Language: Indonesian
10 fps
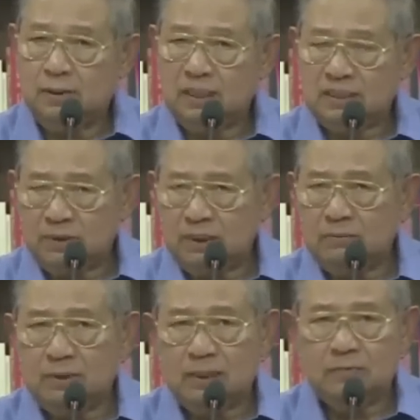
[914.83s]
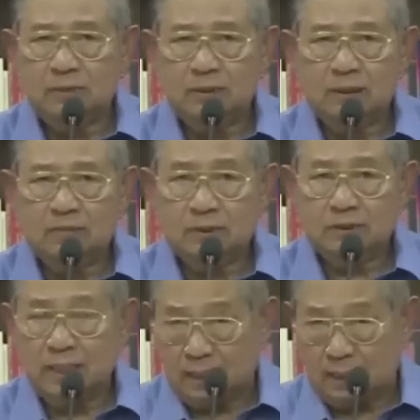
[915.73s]
Pak SBY benar-benar
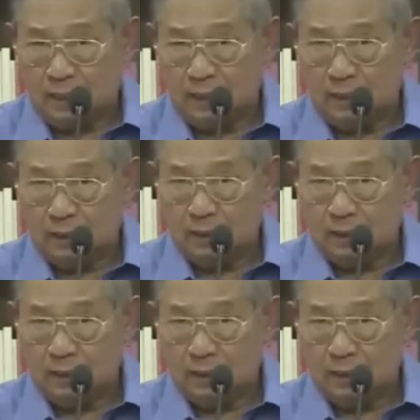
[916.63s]
percaya